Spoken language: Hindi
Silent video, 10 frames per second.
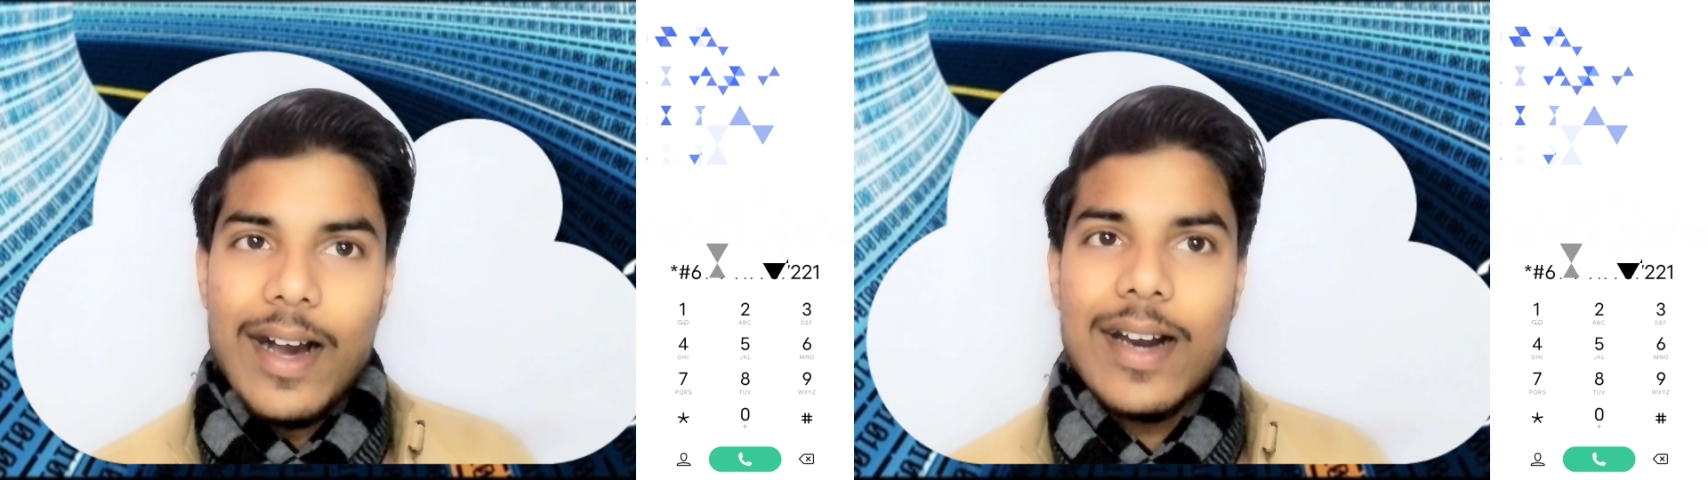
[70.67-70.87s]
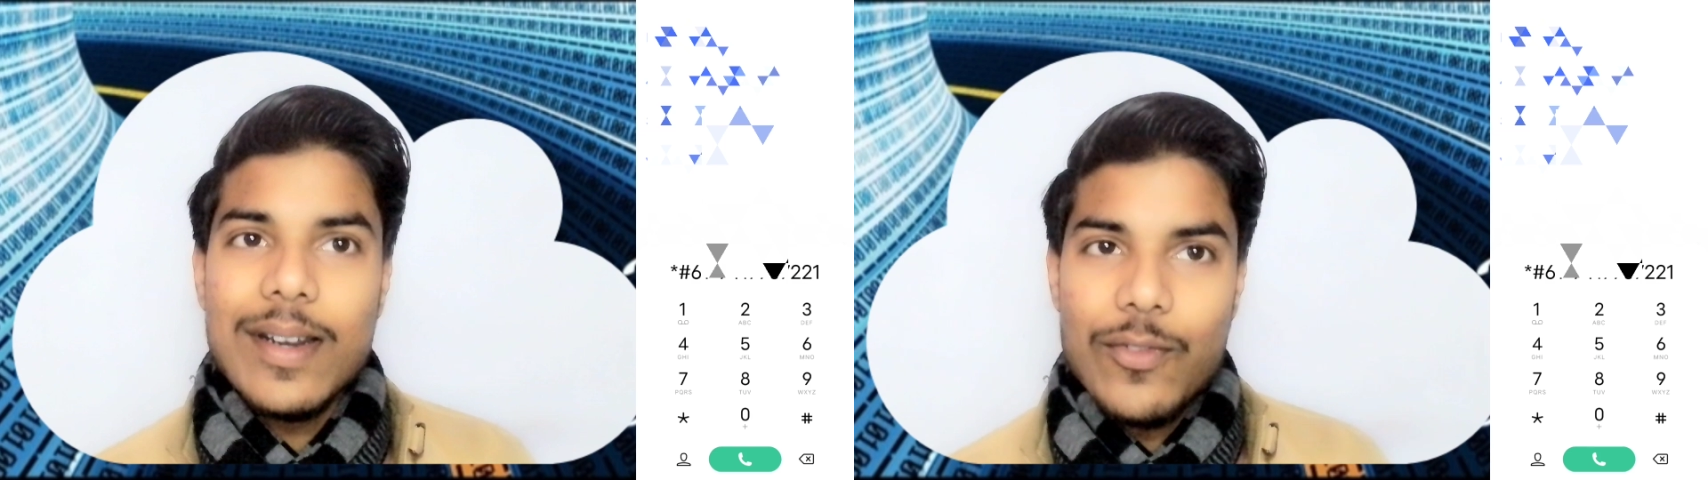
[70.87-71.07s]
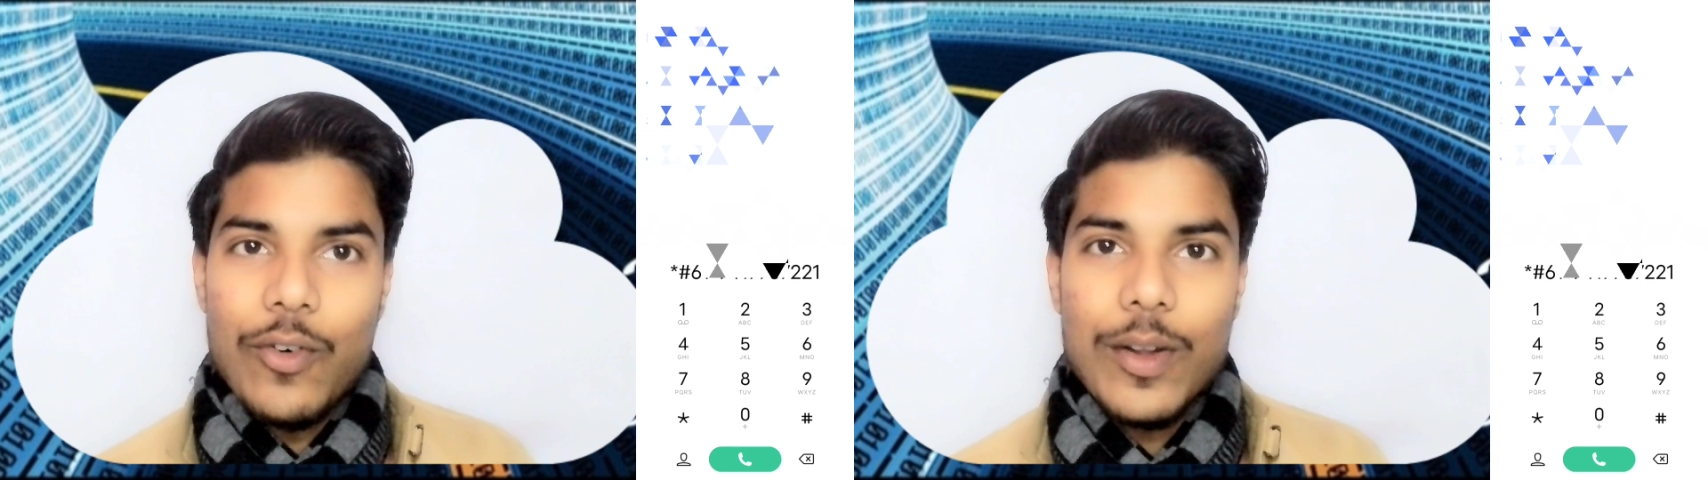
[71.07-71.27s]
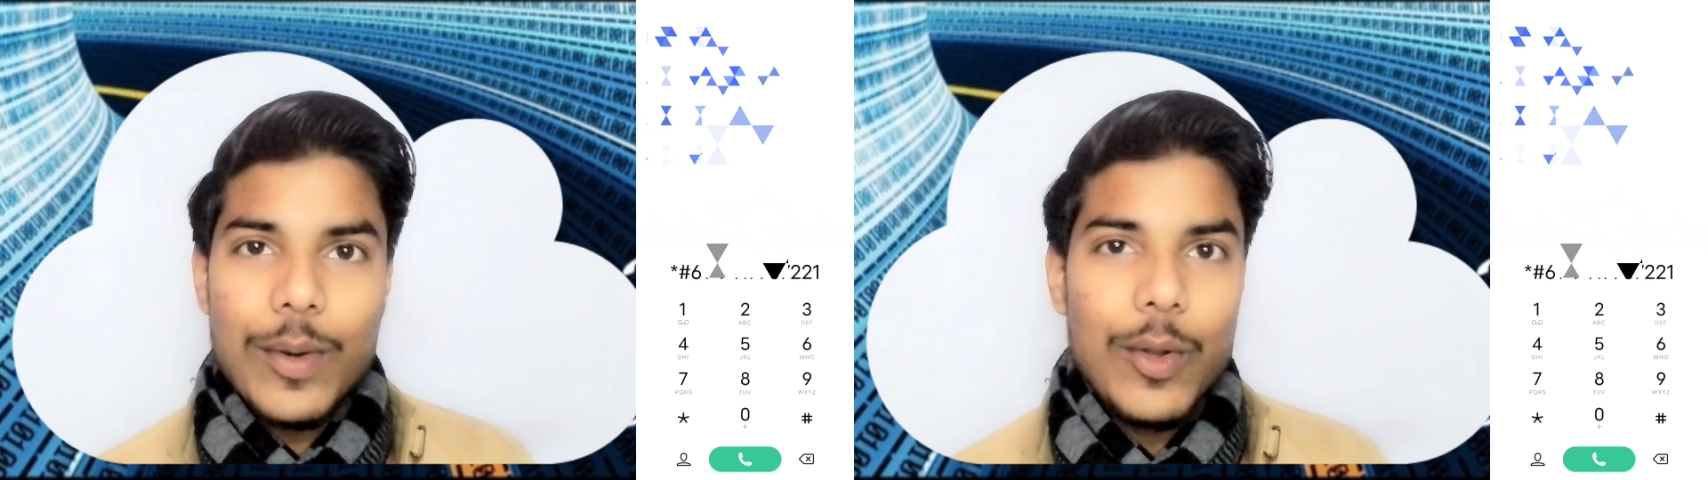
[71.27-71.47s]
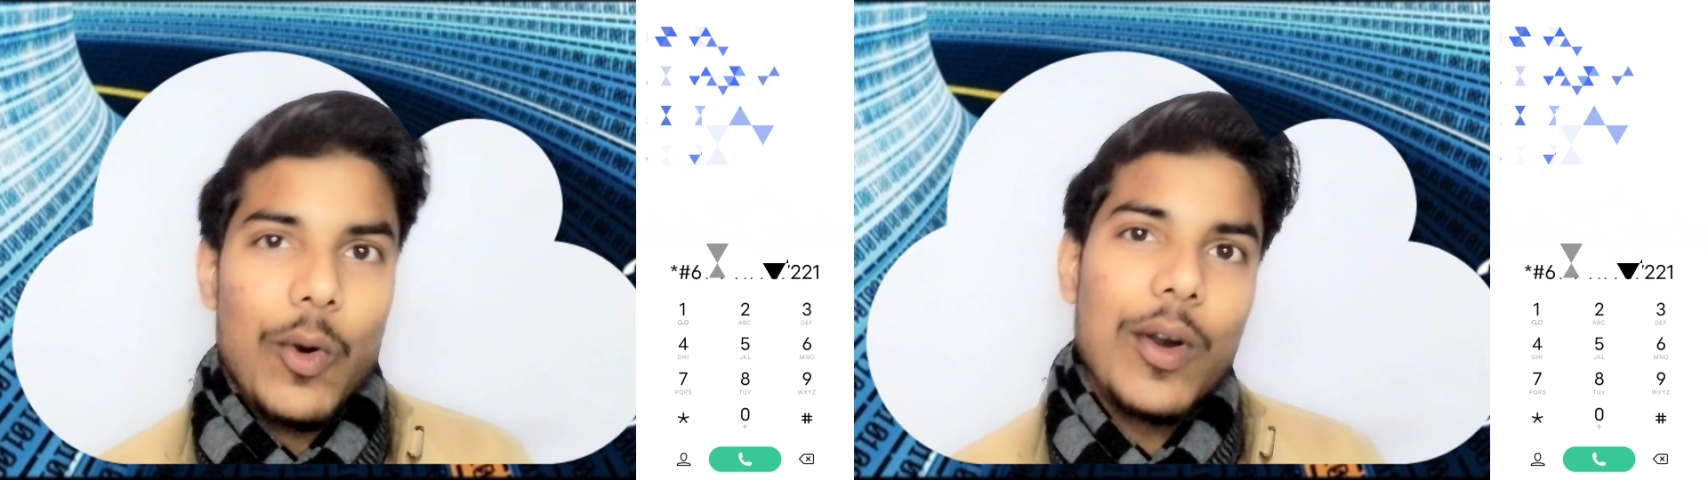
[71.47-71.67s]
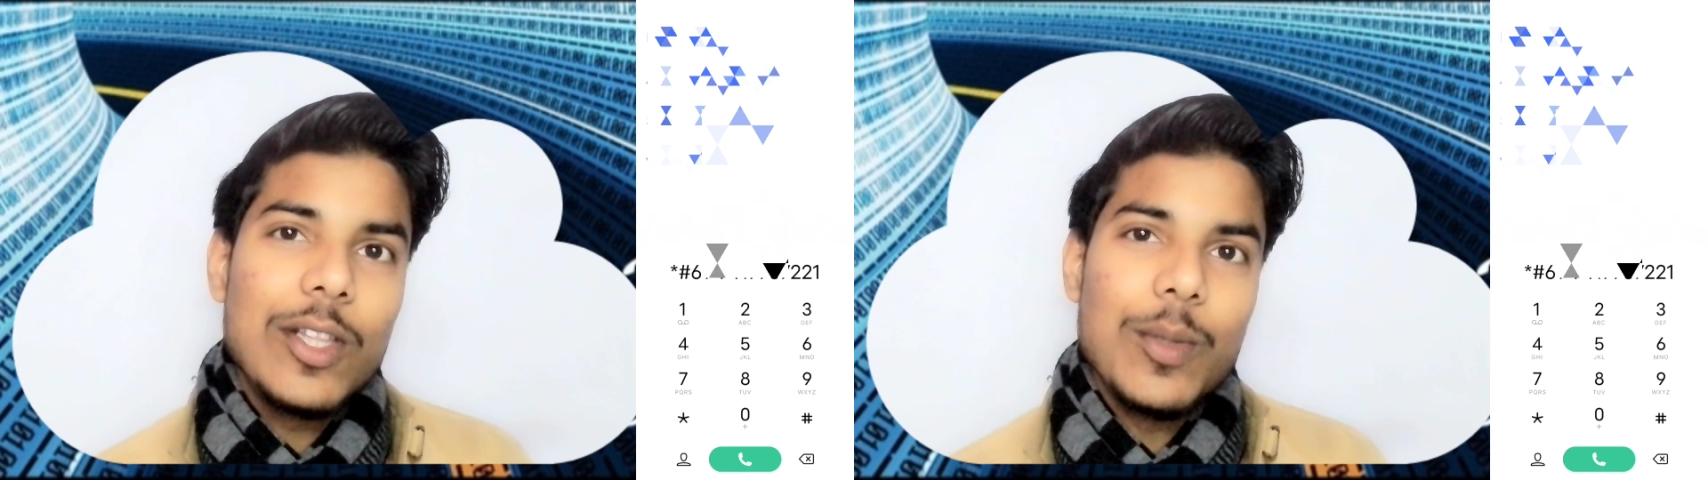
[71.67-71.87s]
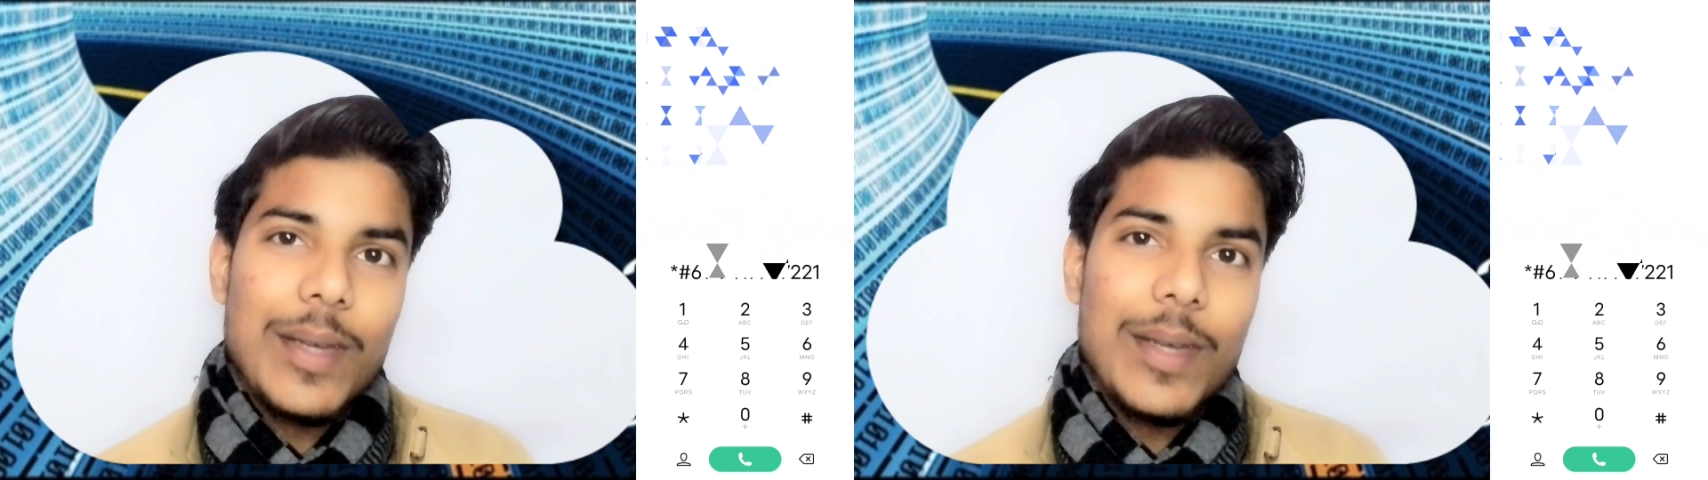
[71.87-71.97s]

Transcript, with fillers: अगर फॉरवर्ड हो गई तो